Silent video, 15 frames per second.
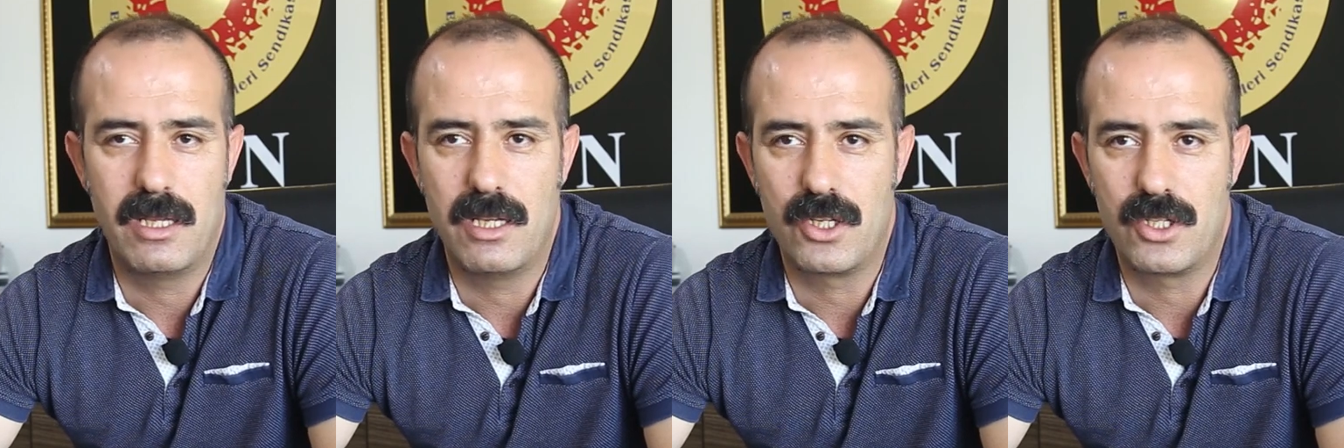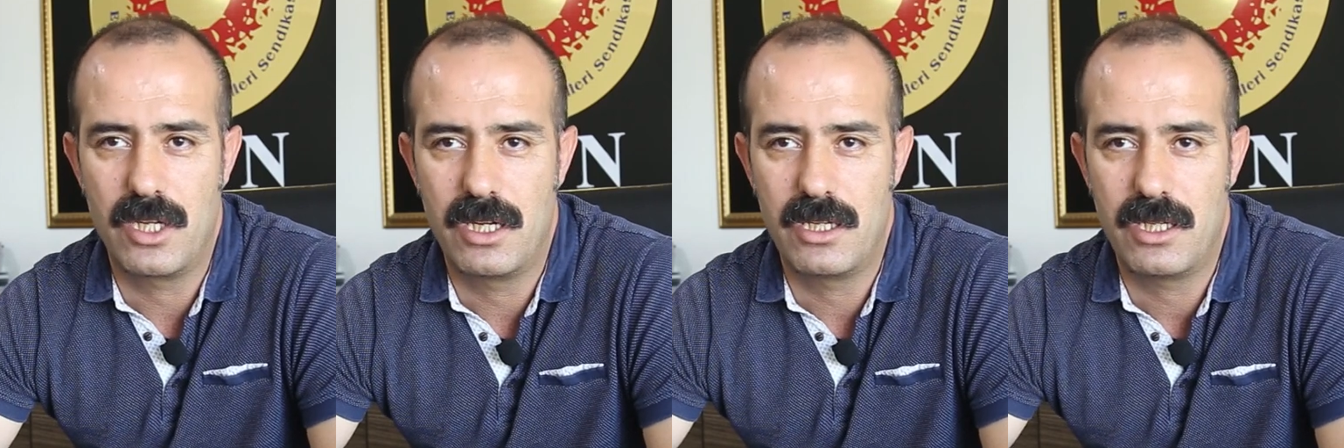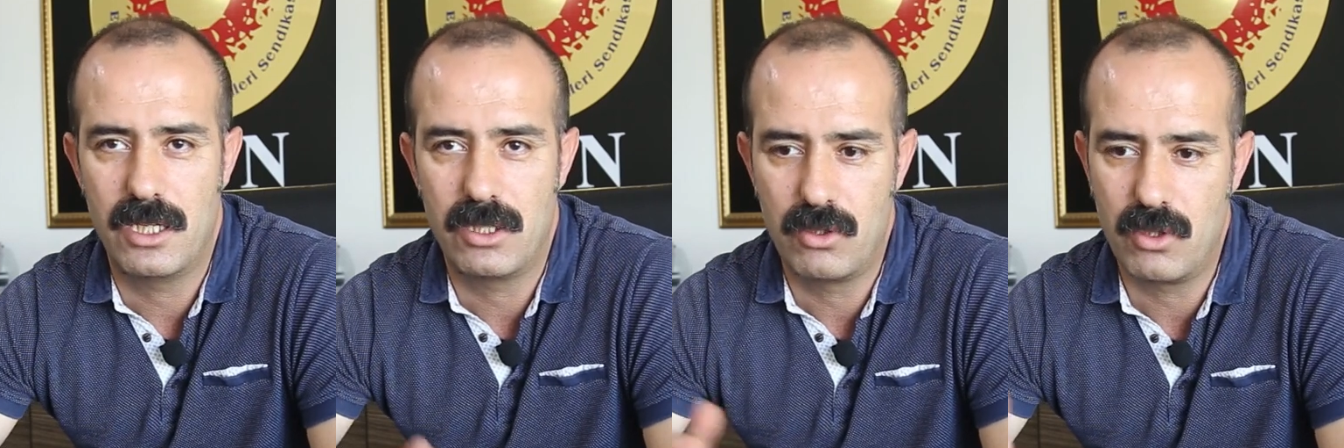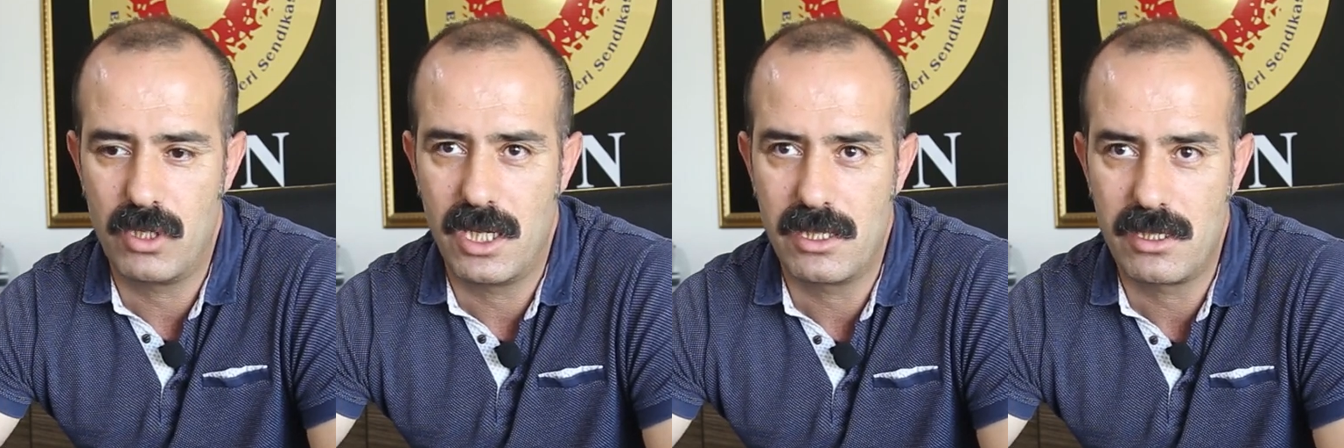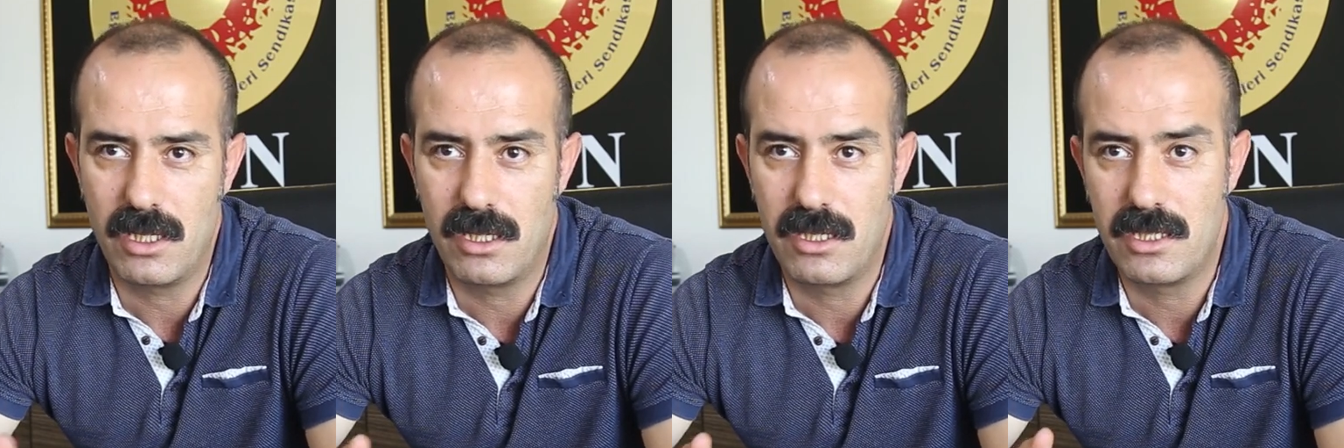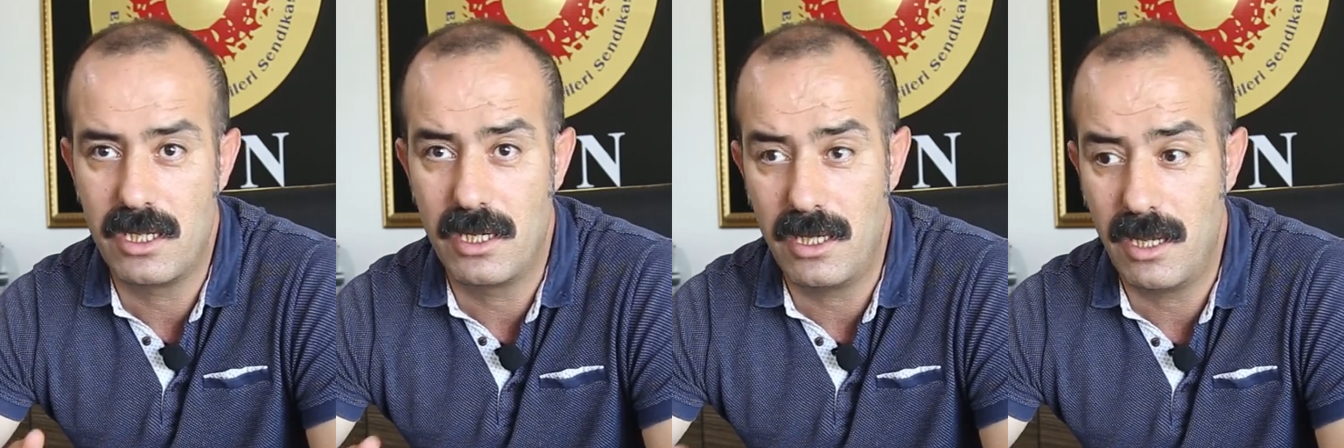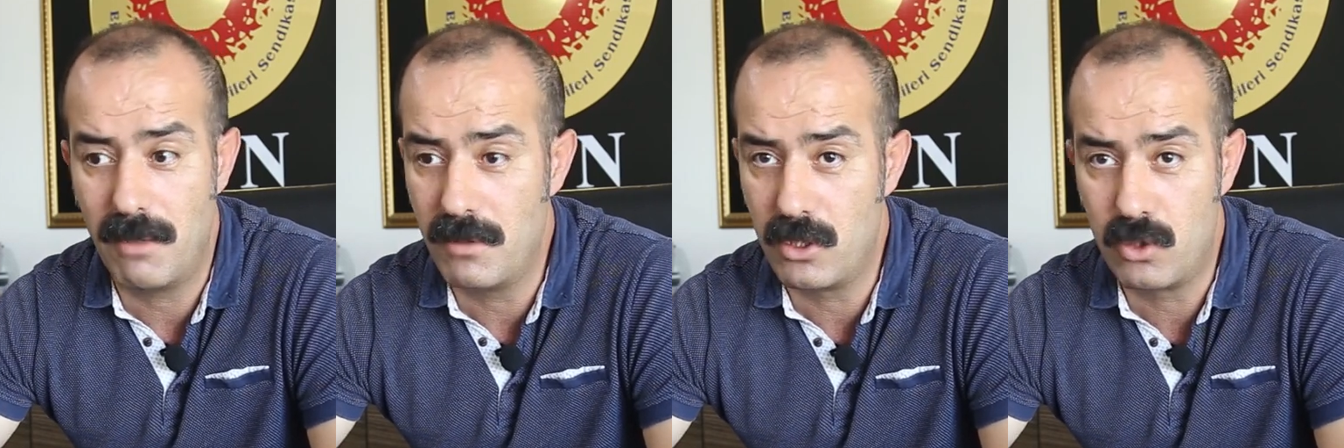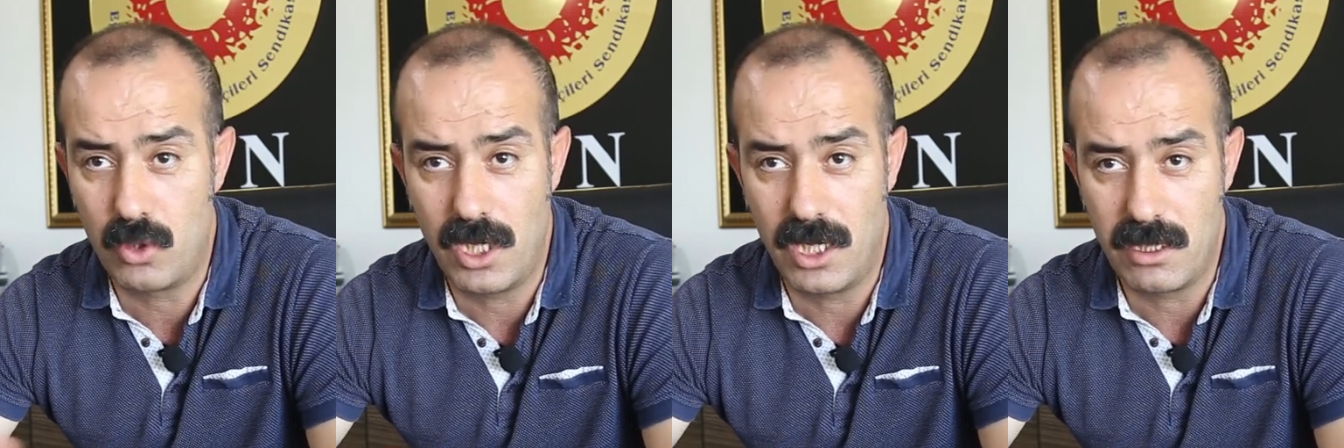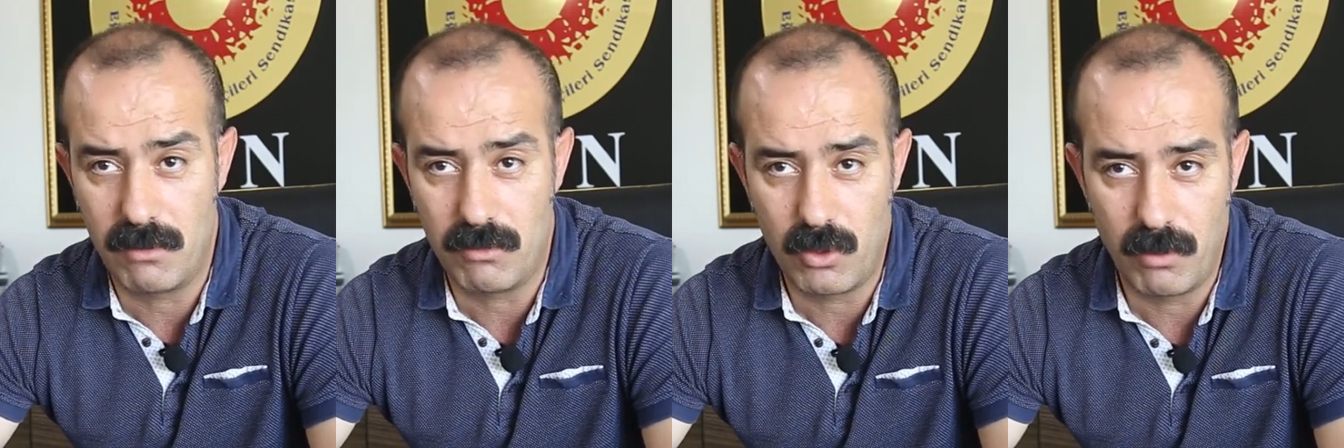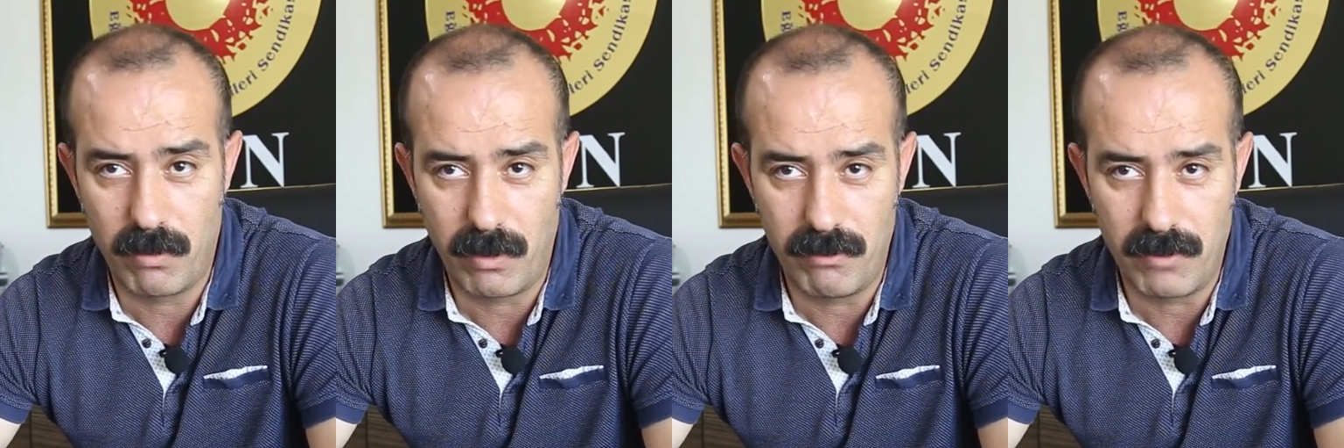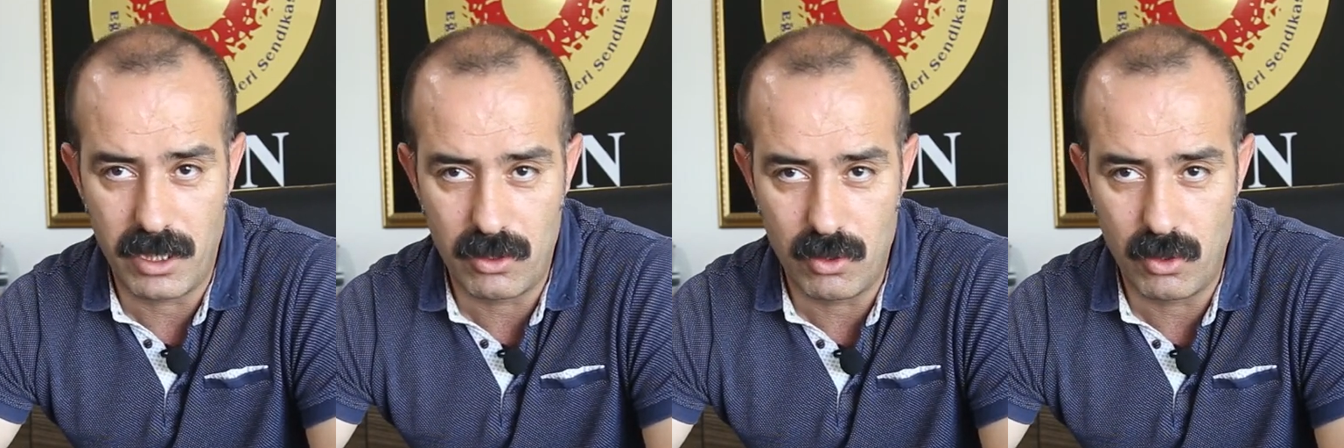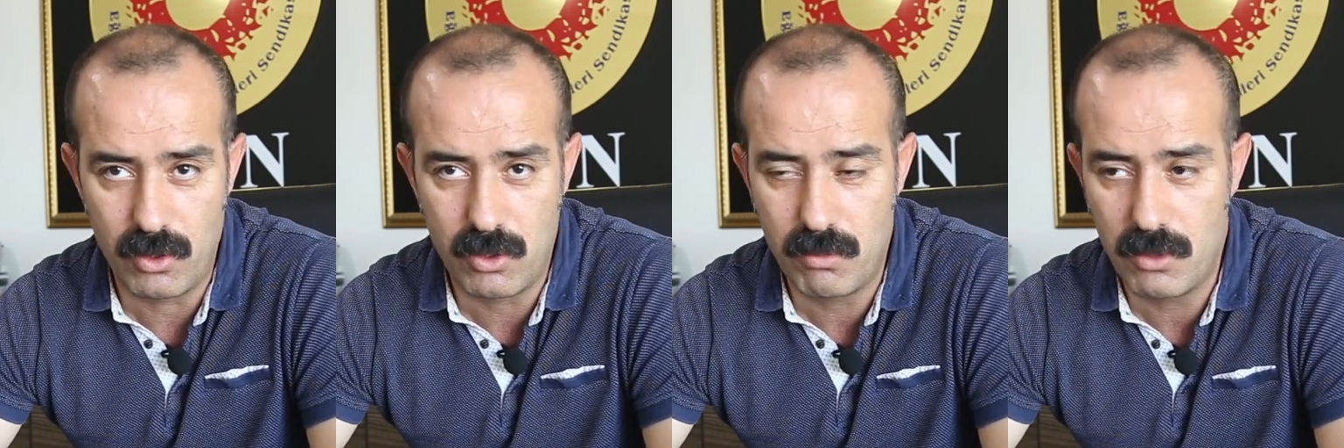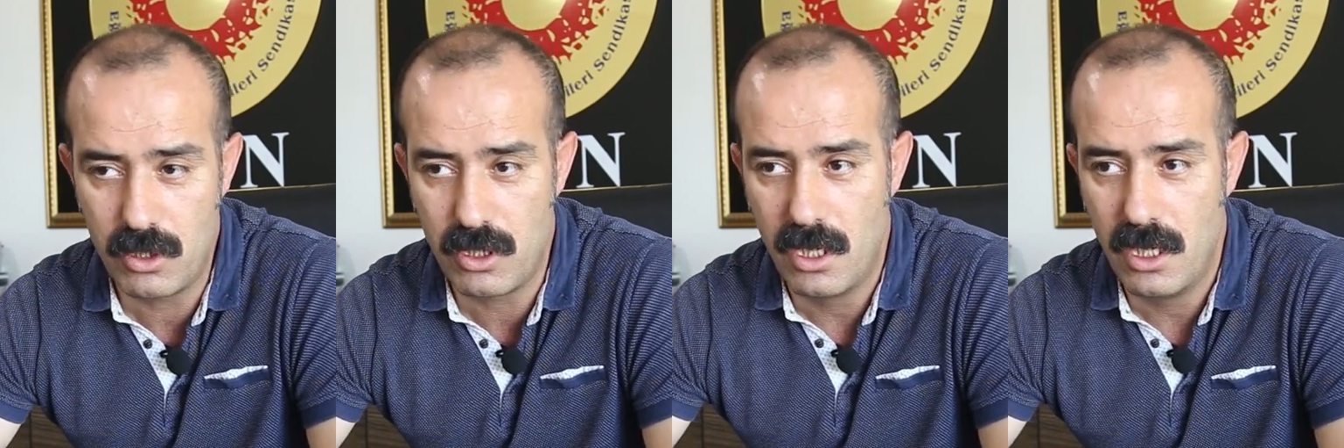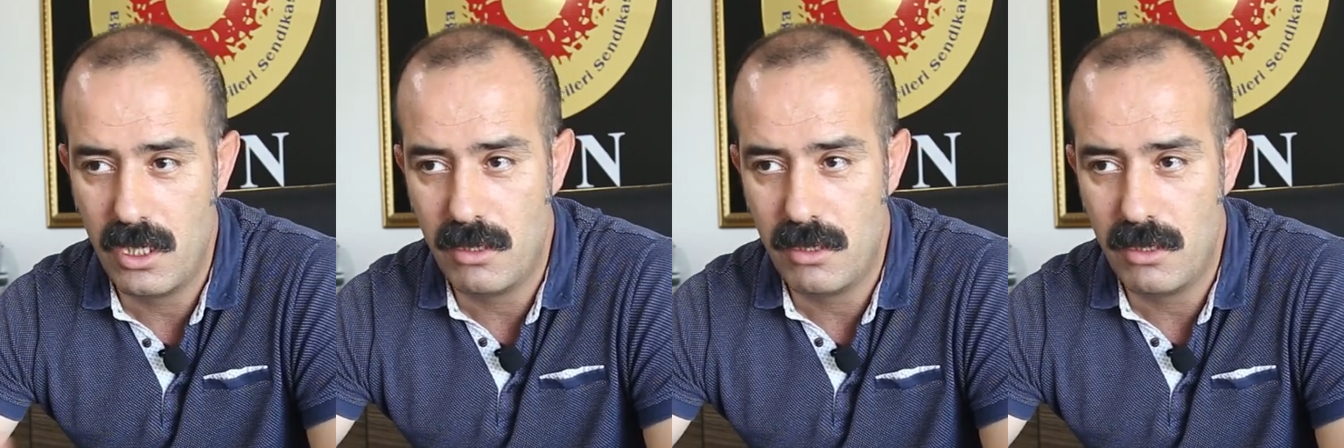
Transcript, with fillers: yaşanırken Türkiye sadece niye bir tüketim toplumuna dönüşmüş?